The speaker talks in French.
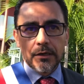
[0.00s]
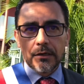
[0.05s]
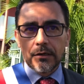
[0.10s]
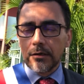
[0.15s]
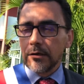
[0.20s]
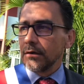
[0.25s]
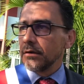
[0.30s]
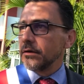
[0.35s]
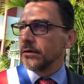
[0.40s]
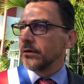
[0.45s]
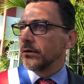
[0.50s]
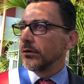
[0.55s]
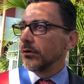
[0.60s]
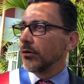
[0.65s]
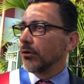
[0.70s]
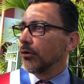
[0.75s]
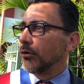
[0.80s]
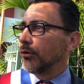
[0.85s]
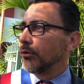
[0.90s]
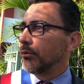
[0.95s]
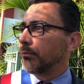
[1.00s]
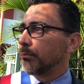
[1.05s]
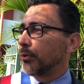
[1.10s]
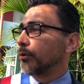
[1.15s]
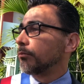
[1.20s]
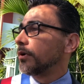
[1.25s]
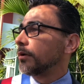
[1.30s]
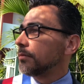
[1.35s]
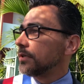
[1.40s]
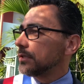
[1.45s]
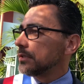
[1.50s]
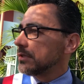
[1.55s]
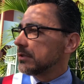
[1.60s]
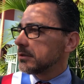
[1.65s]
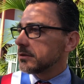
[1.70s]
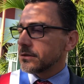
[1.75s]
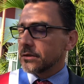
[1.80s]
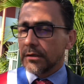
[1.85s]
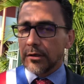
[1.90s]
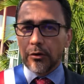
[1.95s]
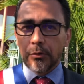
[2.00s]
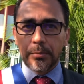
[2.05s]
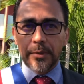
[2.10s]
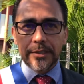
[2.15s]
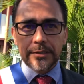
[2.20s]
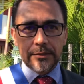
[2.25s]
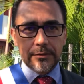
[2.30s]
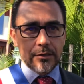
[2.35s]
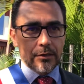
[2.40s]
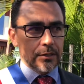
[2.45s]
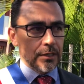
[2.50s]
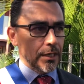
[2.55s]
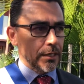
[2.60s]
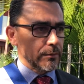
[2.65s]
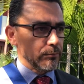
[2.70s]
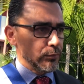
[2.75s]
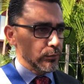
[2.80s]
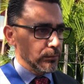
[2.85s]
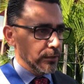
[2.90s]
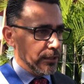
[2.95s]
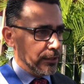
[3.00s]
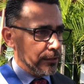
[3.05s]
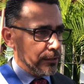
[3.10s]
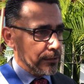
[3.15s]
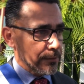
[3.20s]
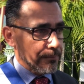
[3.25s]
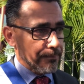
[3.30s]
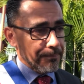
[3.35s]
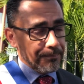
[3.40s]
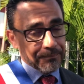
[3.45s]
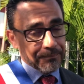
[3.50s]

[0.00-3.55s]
au Premier ministre et au Président de la République.